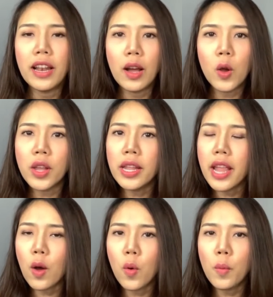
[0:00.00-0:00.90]
แล้วก็กิน
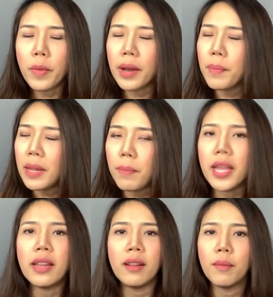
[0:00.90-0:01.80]
ยาคุมกัน
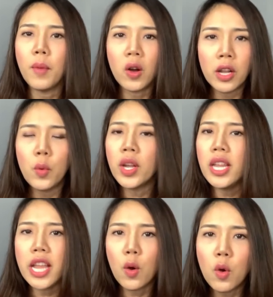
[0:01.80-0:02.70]
ผิดๆบอกเลยว่า
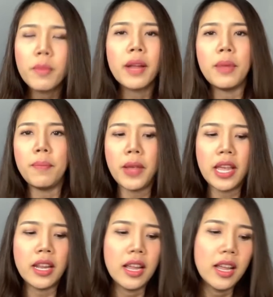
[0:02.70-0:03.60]
กินยาคุมกัน
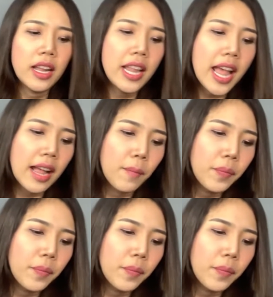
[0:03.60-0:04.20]
ผิดๆเนี่ย